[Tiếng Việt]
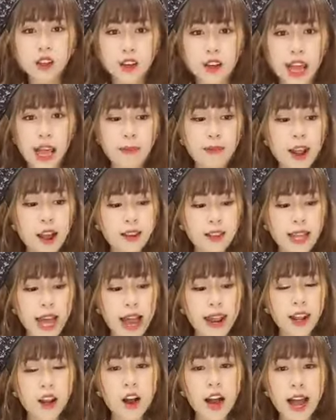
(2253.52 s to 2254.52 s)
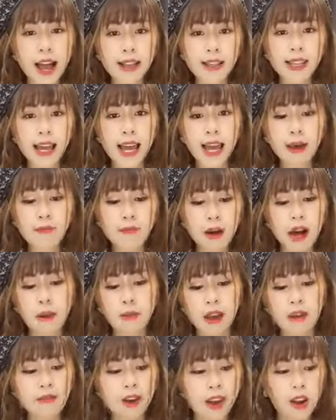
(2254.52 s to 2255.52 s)
để em đo size nó có hai size M
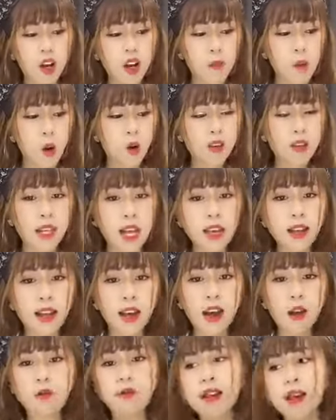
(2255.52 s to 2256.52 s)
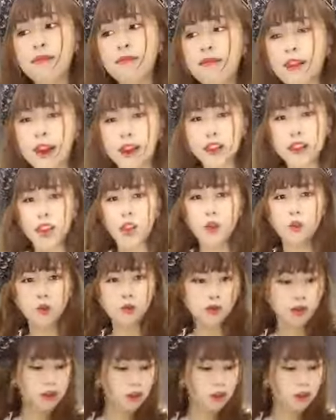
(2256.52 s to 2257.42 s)
mà em về được có 4 set là không có dám về nhiều